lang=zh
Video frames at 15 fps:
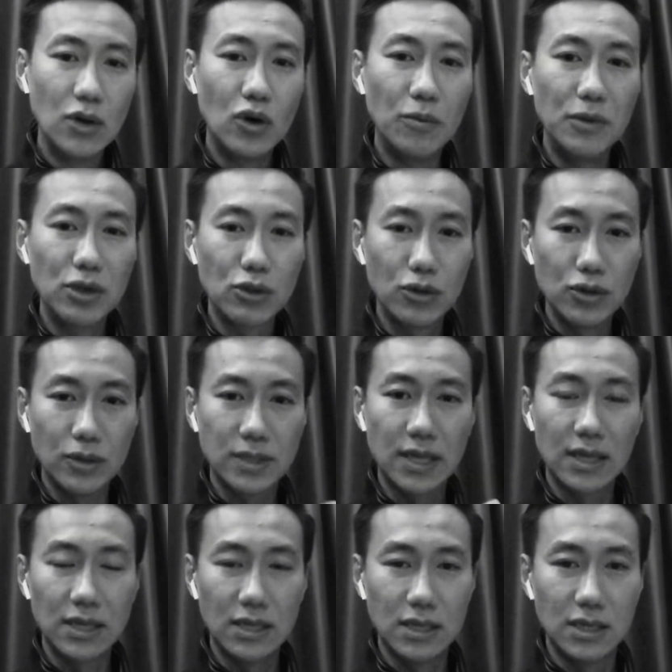我们都有
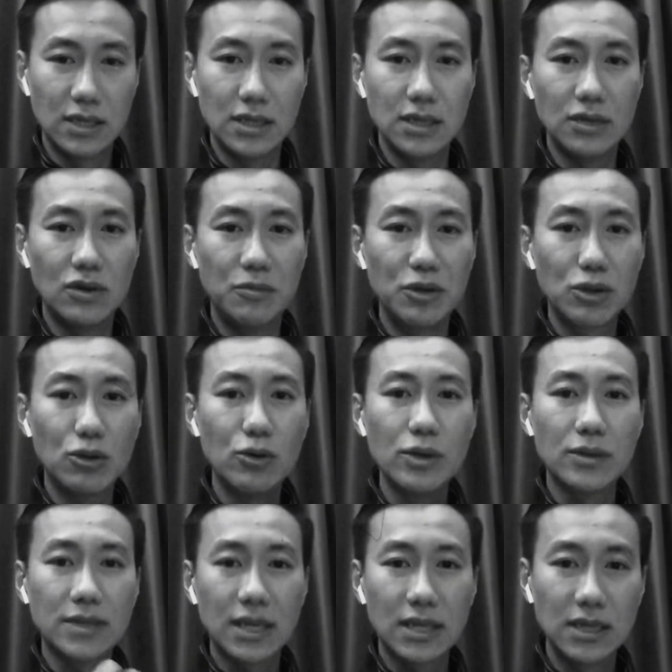这个，我们都会
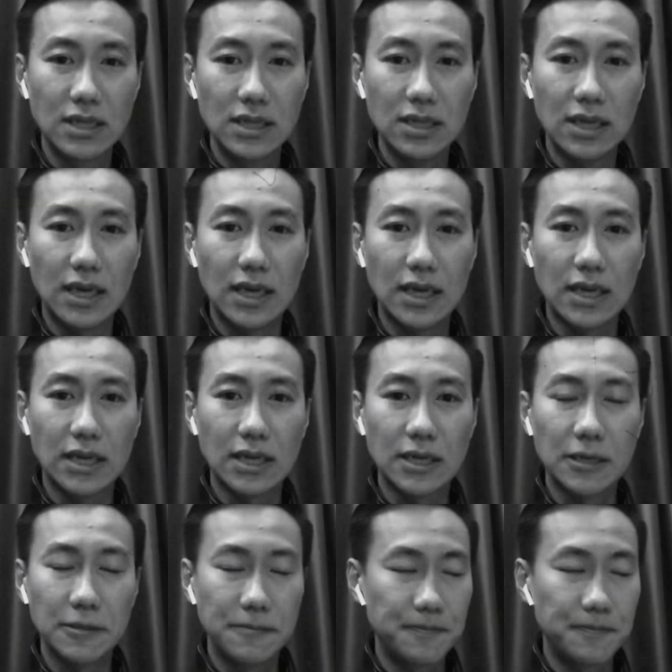有这个啊。